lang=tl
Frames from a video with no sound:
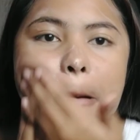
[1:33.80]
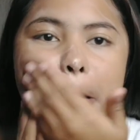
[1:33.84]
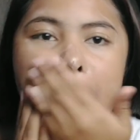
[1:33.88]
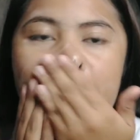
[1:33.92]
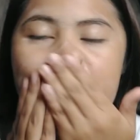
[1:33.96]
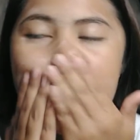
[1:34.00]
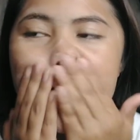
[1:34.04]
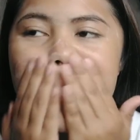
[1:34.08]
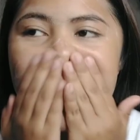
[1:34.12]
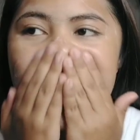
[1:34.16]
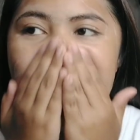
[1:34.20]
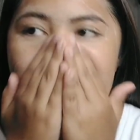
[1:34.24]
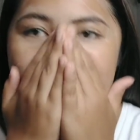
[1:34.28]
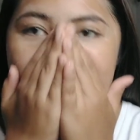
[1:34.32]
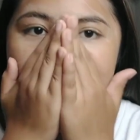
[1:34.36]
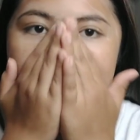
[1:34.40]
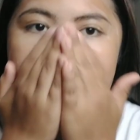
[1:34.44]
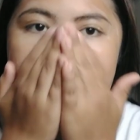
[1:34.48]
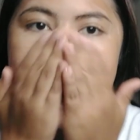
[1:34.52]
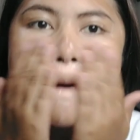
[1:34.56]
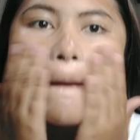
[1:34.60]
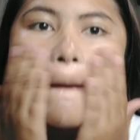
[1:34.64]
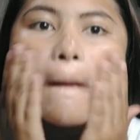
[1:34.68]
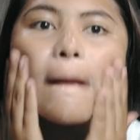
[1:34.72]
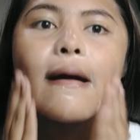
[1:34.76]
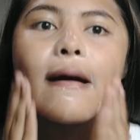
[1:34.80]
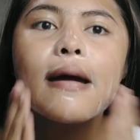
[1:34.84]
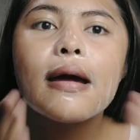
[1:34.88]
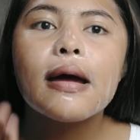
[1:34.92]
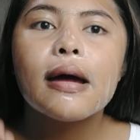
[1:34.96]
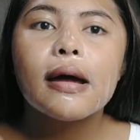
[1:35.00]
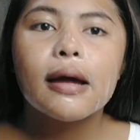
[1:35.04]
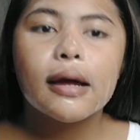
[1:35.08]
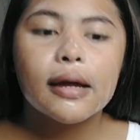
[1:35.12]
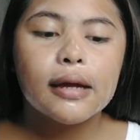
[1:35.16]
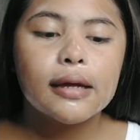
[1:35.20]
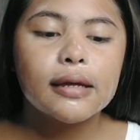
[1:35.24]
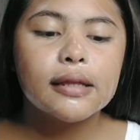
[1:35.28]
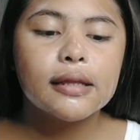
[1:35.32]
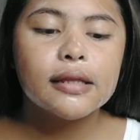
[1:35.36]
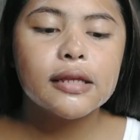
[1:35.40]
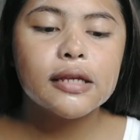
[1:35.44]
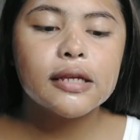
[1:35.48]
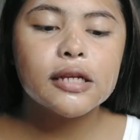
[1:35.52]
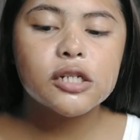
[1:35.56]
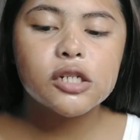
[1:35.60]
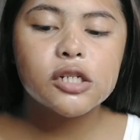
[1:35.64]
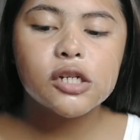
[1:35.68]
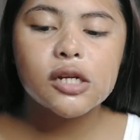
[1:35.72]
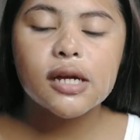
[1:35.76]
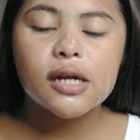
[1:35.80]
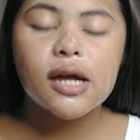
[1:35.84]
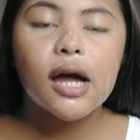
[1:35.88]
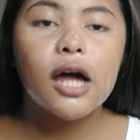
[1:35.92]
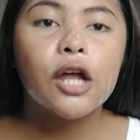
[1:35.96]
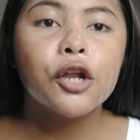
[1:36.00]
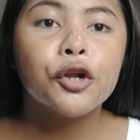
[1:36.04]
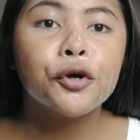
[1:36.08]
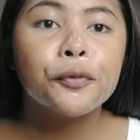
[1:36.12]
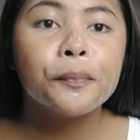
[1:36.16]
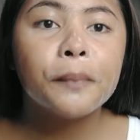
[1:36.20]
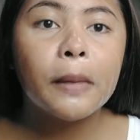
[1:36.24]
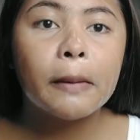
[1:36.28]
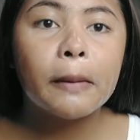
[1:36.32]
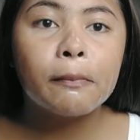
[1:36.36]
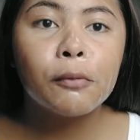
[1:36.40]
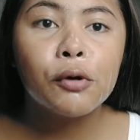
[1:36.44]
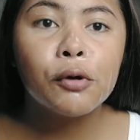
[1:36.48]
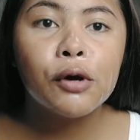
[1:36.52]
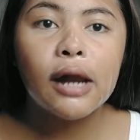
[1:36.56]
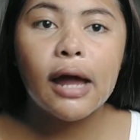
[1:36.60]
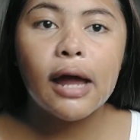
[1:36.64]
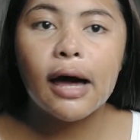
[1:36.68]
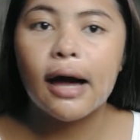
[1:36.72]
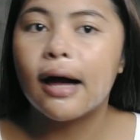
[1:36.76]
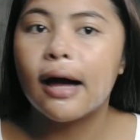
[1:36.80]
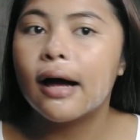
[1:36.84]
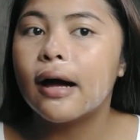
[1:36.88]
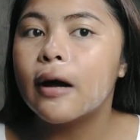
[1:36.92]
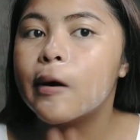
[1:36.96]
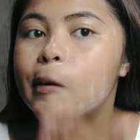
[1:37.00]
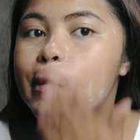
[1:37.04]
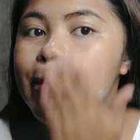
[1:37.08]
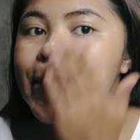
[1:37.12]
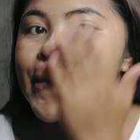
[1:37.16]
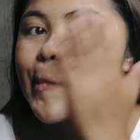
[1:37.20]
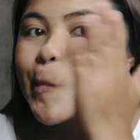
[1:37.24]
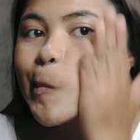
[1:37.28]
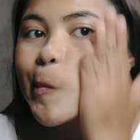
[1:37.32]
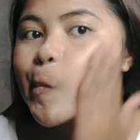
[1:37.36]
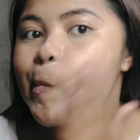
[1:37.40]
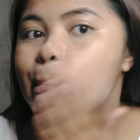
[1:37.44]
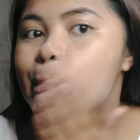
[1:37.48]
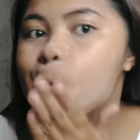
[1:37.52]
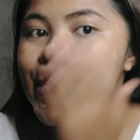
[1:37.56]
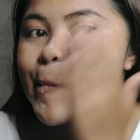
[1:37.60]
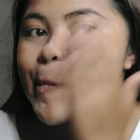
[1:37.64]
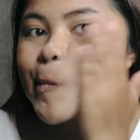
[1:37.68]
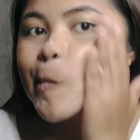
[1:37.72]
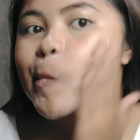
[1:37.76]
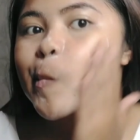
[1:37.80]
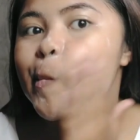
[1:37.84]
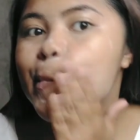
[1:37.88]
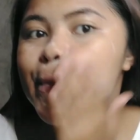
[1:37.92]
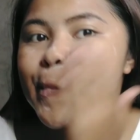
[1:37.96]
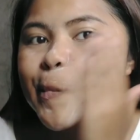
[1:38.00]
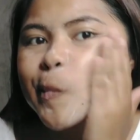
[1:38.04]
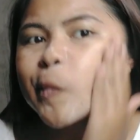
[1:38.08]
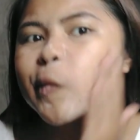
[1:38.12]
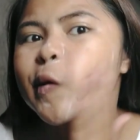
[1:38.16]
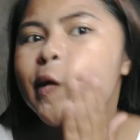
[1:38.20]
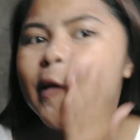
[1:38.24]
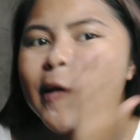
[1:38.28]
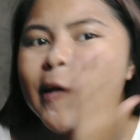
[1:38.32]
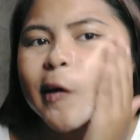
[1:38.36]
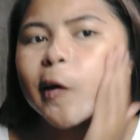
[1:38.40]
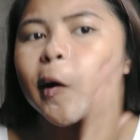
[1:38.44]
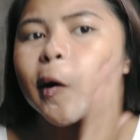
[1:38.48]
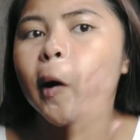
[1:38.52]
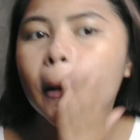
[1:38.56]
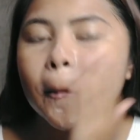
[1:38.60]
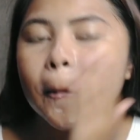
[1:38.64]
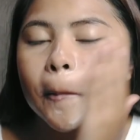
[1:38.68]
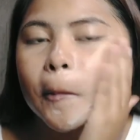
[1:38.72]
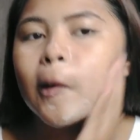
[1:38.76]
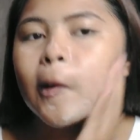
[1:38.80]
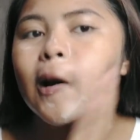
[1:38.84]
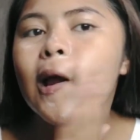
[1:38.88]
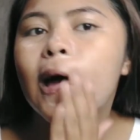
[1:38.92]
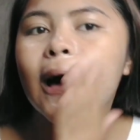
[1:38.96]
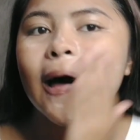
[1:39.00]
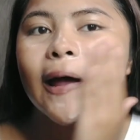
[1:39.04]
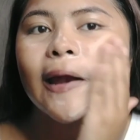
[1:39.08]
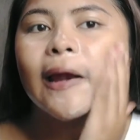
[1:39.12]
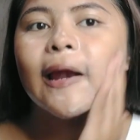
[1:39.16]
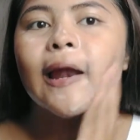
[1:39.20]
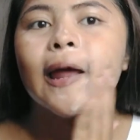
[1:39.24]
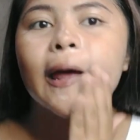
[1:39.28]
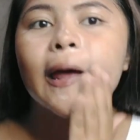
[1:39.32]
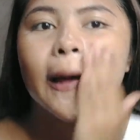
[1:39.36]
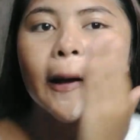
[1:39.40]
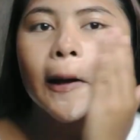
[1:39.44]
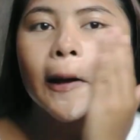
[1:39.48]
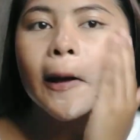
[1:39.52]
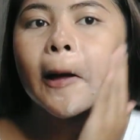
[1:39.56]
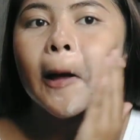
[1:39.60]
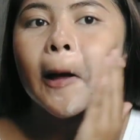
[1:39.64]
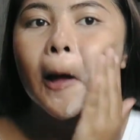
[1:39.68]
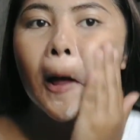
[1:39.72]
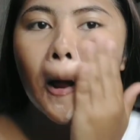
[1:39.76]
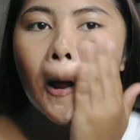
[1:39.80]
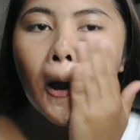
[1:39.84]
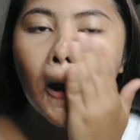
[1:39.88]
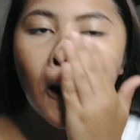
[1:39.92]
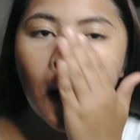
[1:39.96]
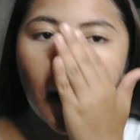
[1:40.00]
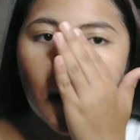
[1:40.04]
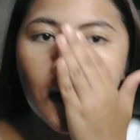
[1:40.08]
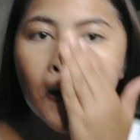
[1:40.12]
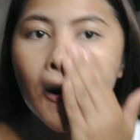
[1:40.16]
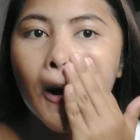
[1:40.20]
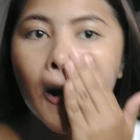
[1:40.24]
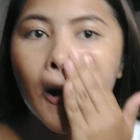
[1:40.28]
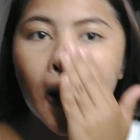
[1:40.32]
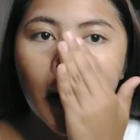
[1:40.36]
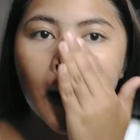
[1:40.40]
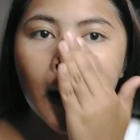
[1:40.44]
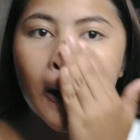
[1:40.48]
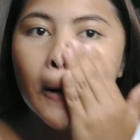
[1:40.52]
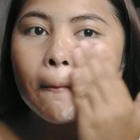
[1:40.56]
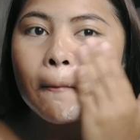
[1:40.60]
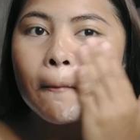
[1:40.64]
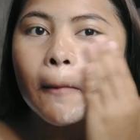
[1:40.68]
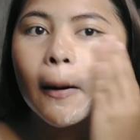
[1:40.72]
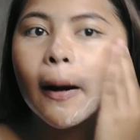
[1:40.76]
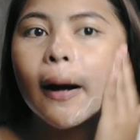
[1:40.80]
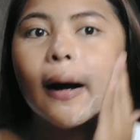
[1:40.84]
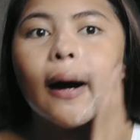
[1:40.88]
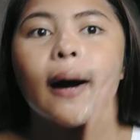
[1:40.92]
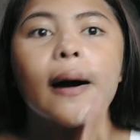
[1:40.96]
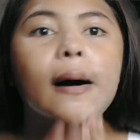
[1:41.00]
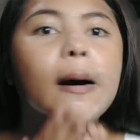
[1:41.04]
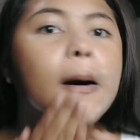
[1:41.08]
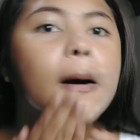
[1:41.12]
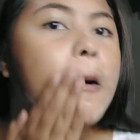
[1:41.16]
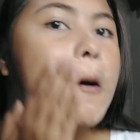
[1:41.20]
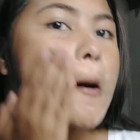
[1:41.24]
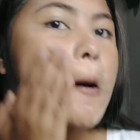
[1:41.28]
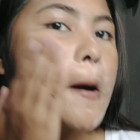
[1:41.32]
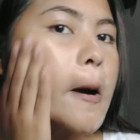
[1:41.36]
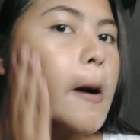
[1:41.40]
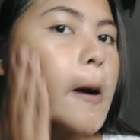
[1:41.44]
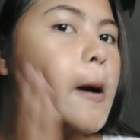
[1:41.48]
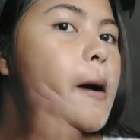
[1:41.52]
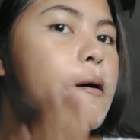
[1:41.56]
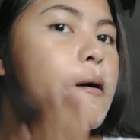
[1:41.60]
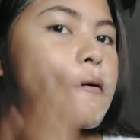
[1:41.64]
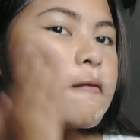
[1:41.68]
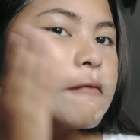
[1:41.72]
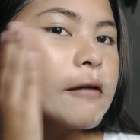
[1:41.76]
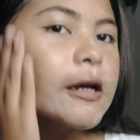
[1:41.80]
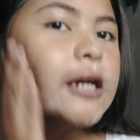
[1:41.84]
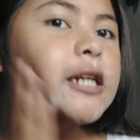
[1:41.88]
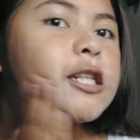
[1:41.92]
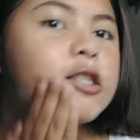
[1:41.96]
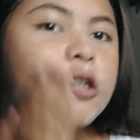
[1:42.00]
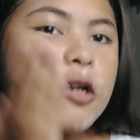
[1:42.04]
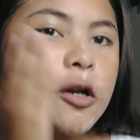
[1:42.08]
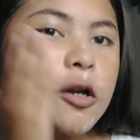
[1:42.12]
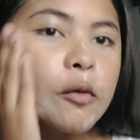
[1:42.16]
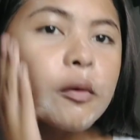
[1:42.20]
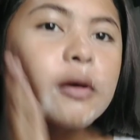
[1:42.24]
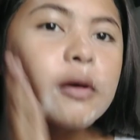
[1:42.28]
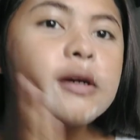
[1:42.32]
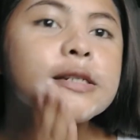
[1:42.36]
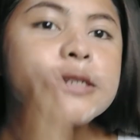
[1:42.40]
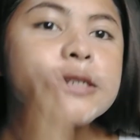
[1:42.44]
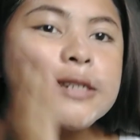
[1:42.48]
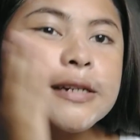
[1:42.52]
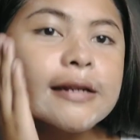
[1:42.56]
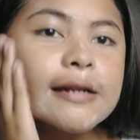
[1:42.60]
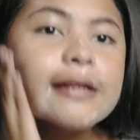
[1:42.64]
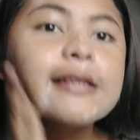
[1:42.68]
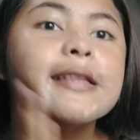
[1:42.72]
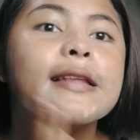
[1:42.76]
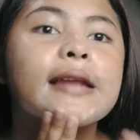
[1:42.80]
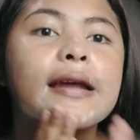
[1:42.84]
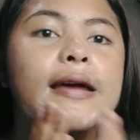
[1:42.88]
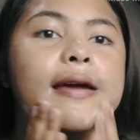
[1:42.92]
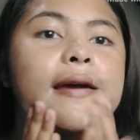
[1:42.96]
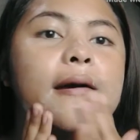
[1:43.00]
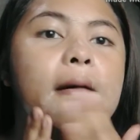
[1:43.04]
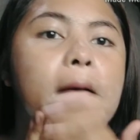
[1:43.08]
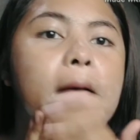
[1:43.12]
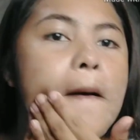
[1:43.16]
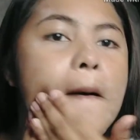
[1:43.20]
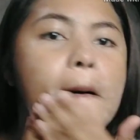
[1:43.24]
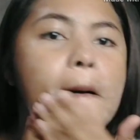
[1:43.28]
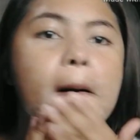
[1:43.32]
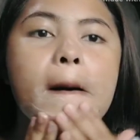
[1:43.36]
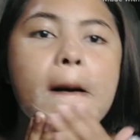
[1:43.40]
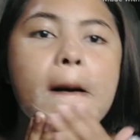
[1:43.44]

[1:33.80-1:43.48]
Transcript: And hindi siya ganong mabula. Hindi ganong kabula. Unlike ang ibang facial wash na na-try ko.